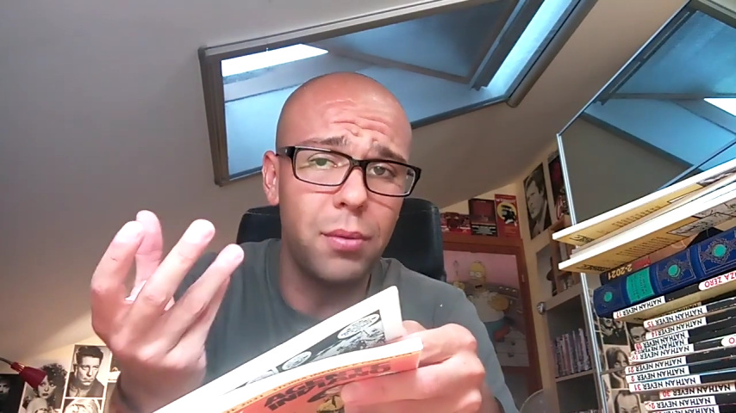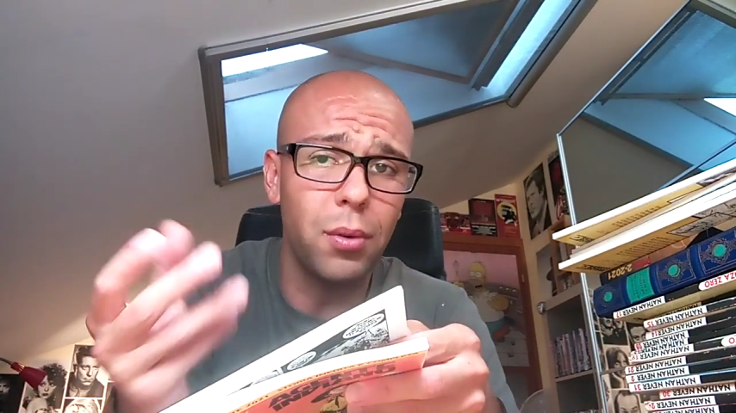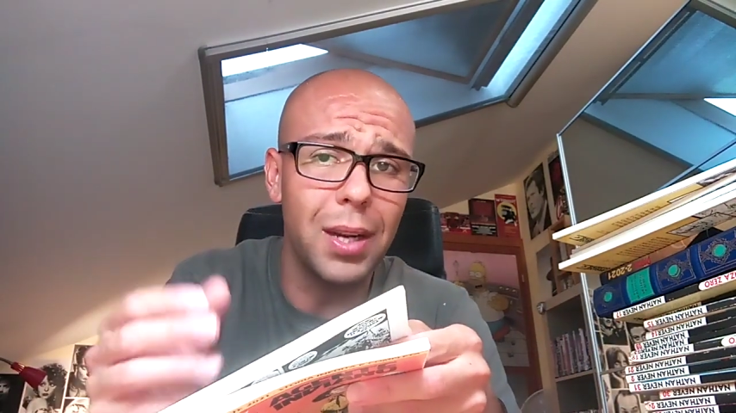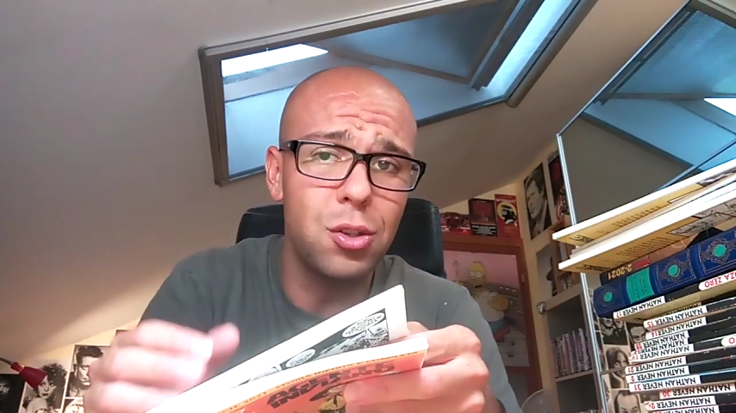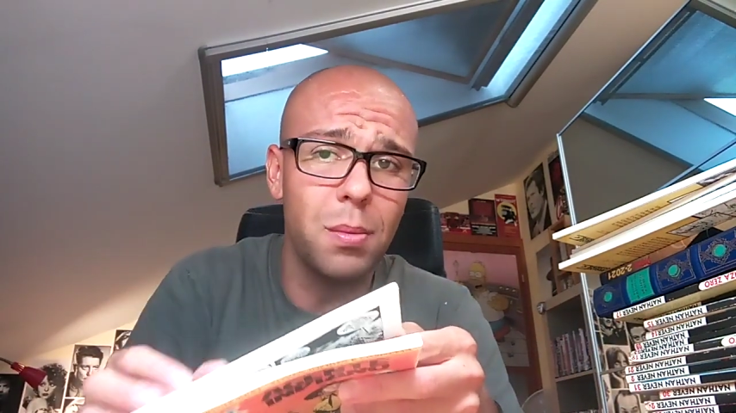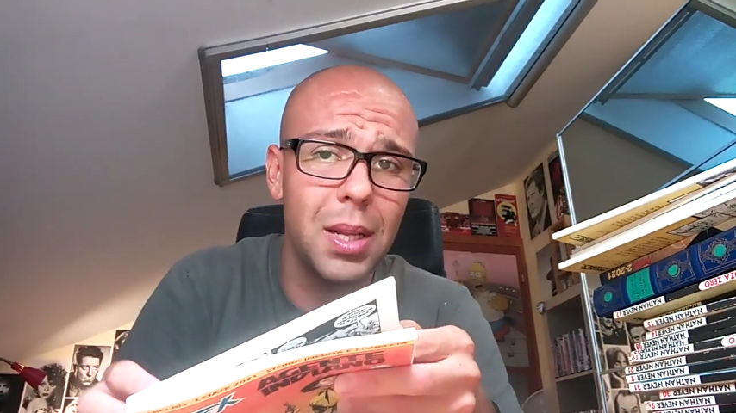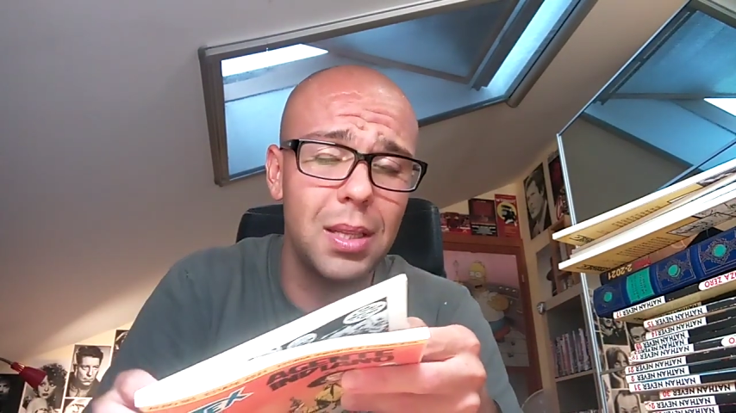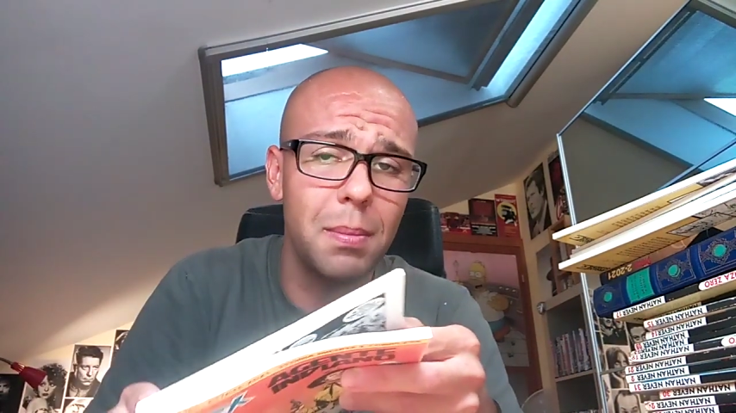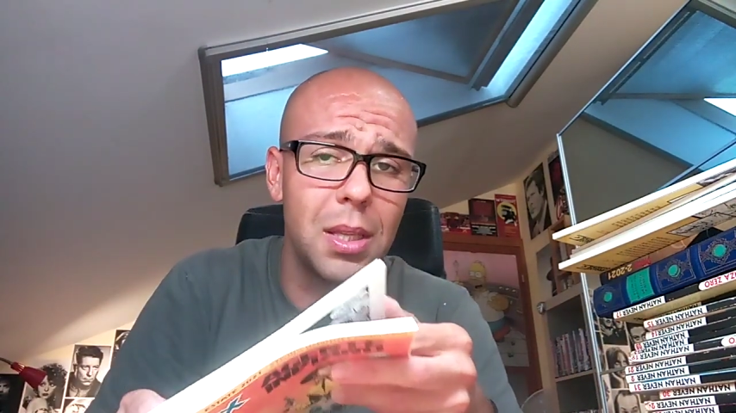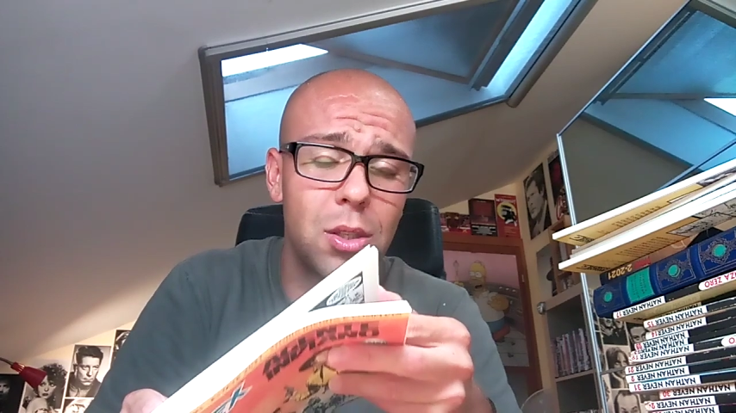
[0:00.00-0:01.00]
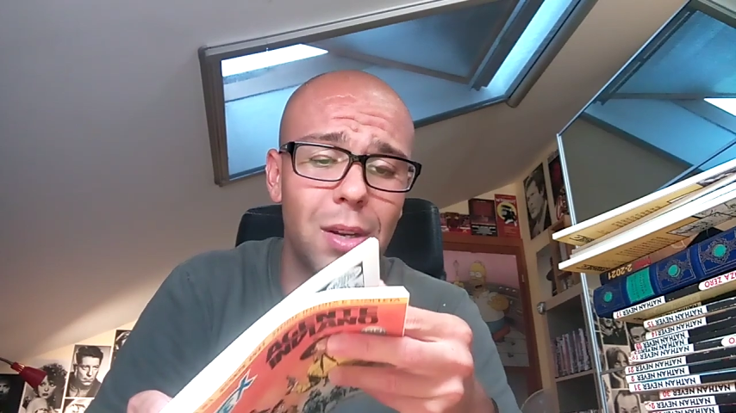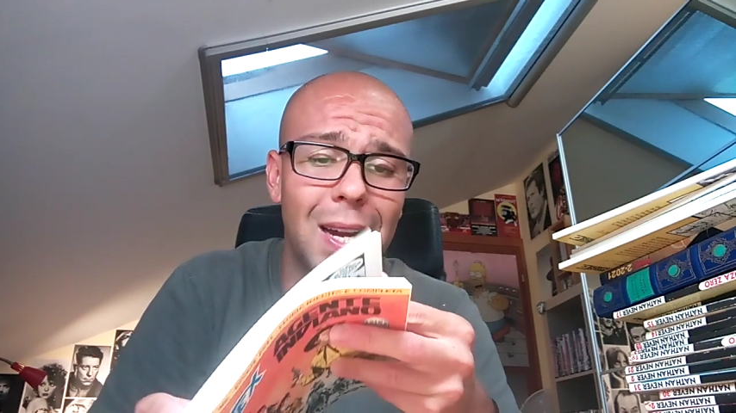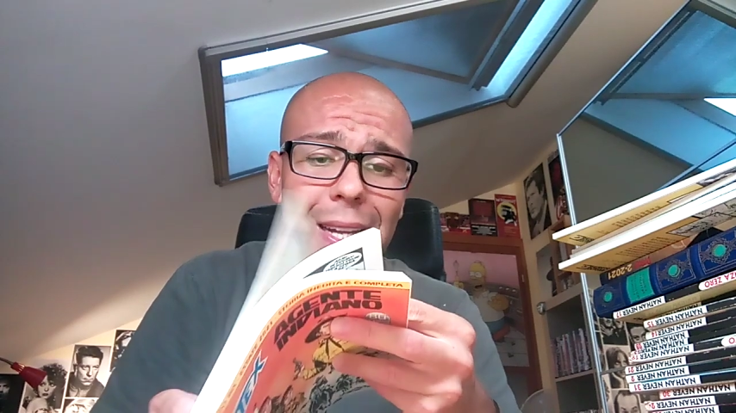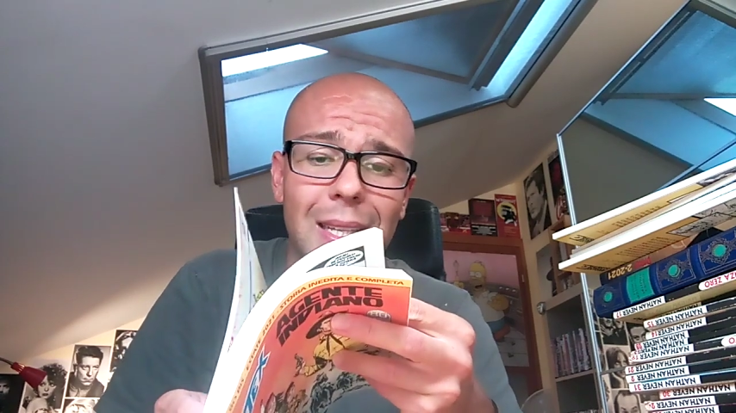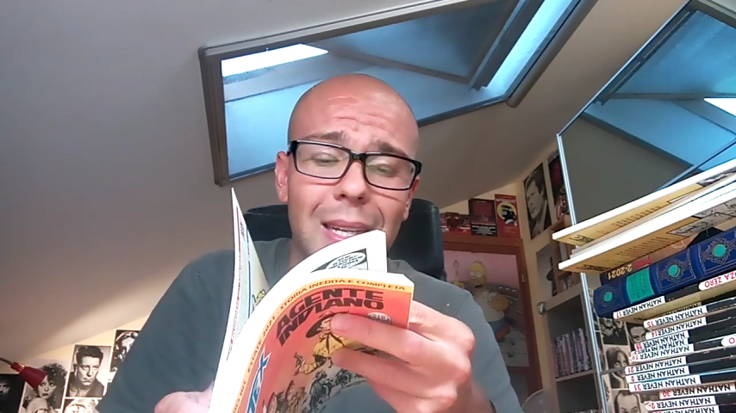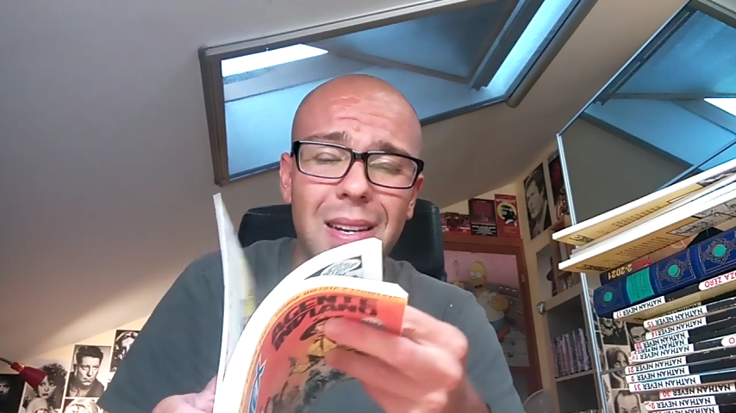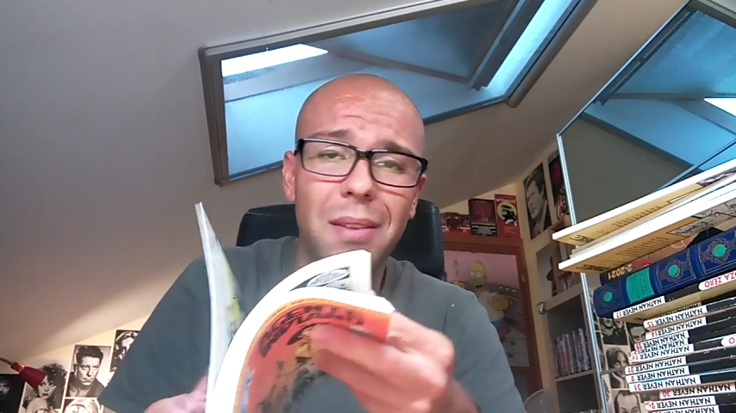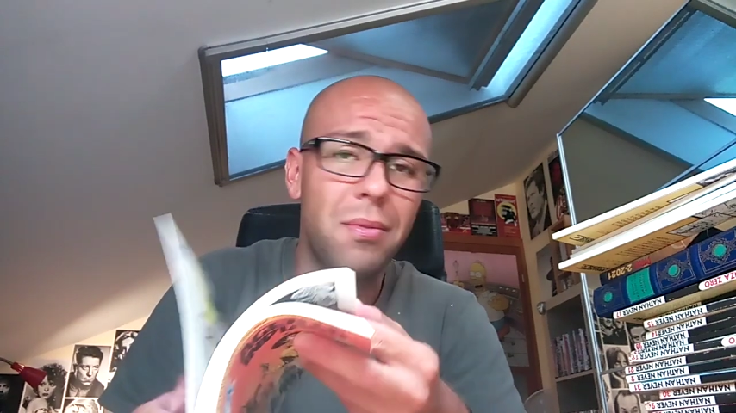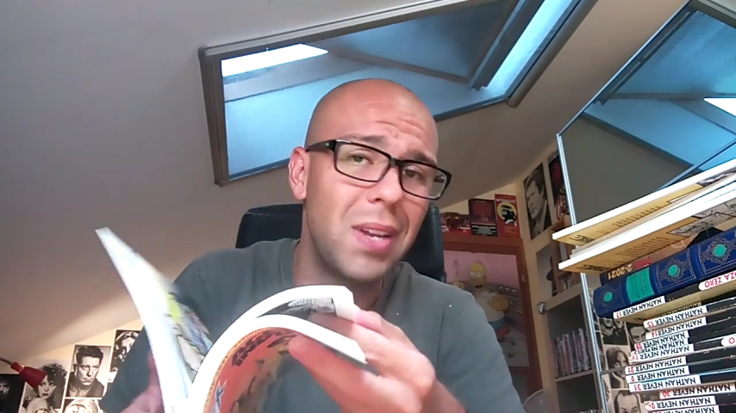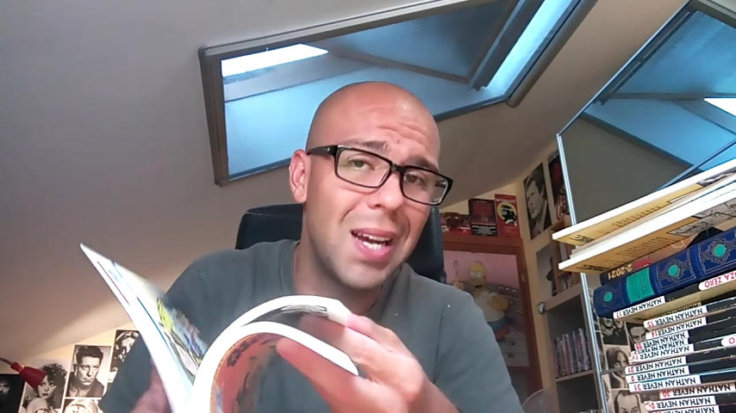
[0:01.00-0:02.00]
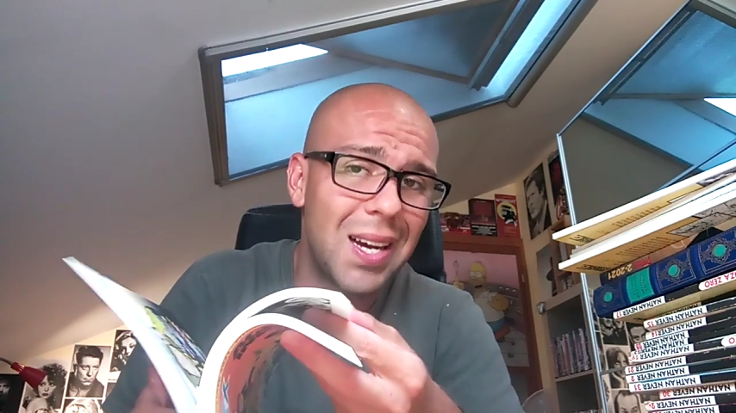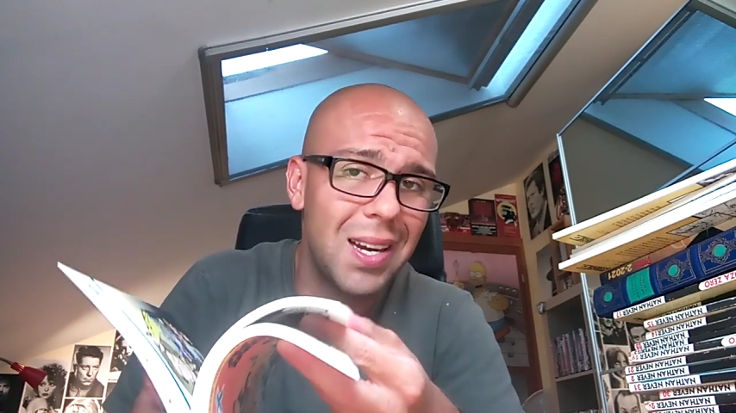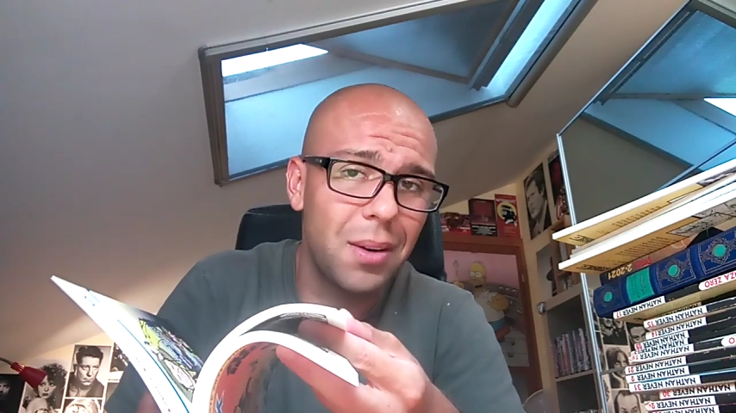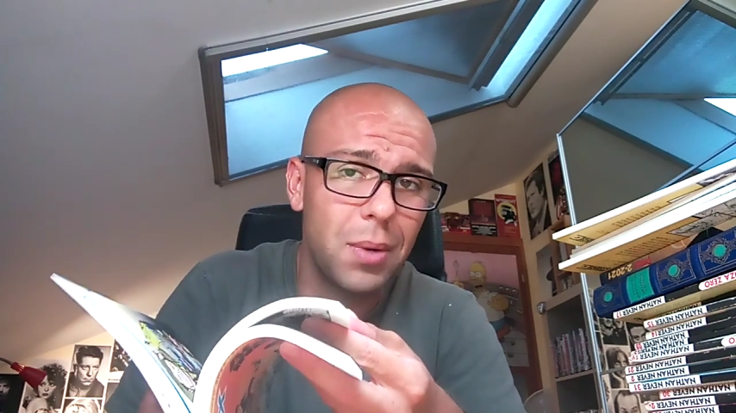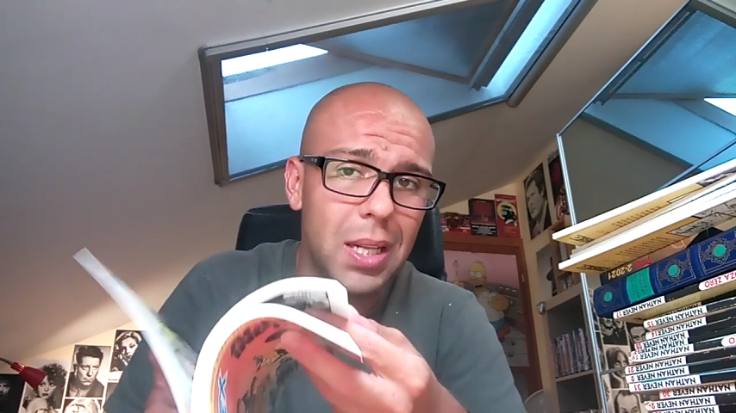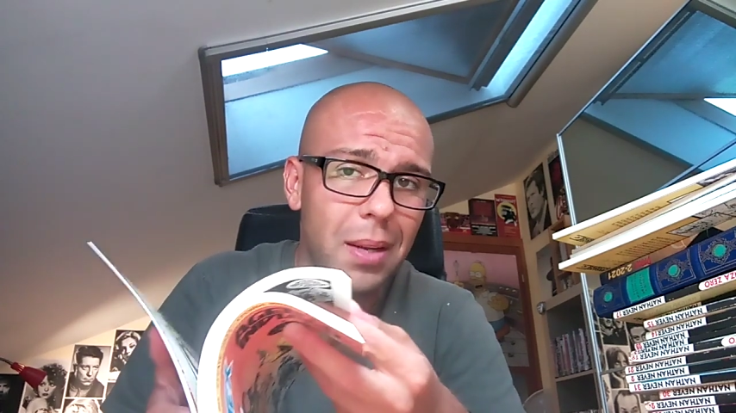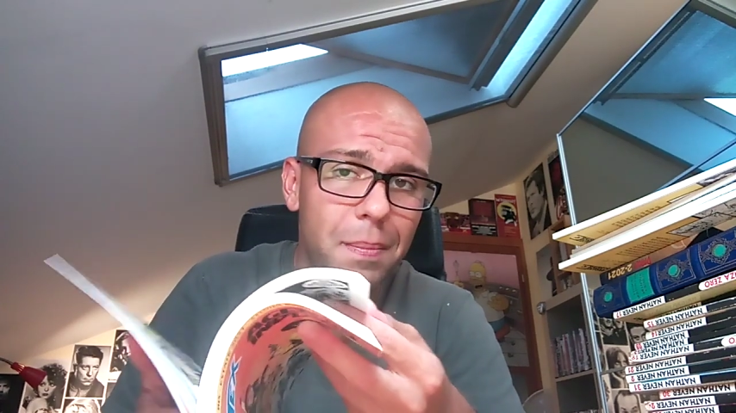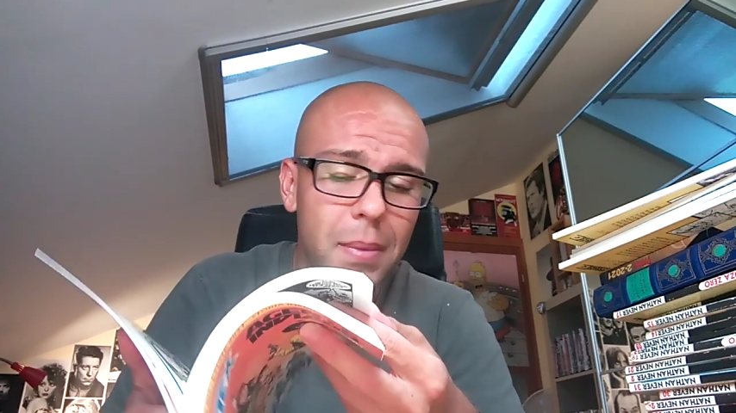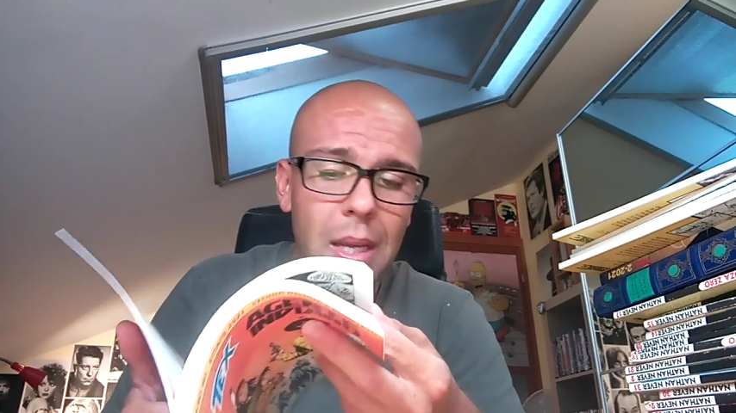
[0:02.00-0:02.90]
fugacemente menzionata nel finale, quindi